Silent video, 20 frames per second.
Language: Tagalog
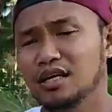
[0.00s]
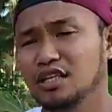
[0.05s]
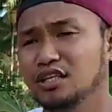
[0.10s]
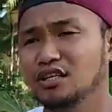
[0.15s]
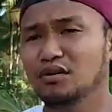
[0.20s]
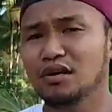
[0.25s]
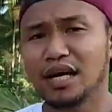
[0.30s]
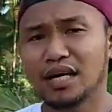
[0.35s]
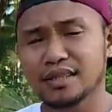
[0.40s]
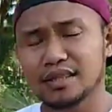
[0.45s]

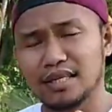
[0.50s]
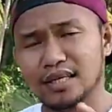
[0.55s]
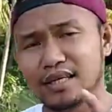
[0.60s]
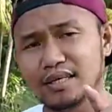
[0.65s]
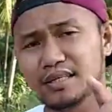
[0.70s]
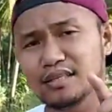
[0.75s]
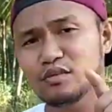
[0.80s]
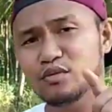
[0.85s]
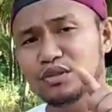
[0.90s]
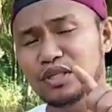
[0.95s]
yung
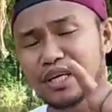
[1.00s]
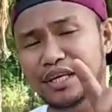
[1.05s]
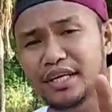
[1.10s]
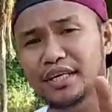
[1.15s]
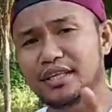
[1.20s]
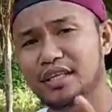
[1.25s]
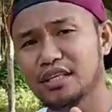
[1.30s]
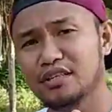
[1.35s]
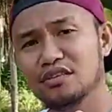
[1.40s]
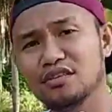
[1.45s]
ating, kung
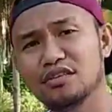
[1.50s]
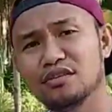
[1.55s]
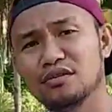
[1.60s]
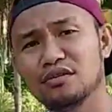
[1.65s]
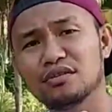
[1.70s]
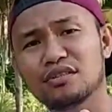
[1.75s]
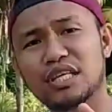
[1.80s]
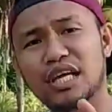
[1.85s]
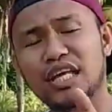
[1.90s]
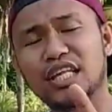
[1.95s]
nakita nyo
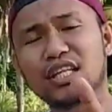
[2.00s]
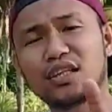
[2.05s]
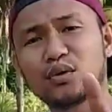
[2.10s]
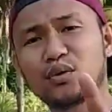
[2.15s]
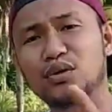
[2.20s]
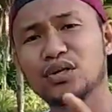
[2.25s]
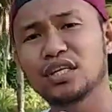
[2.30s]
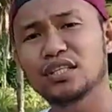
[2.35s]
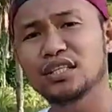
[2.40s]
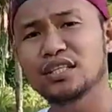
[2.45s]
yung sa
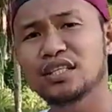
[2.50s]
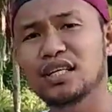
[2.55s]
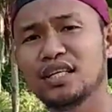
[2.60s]
intro natin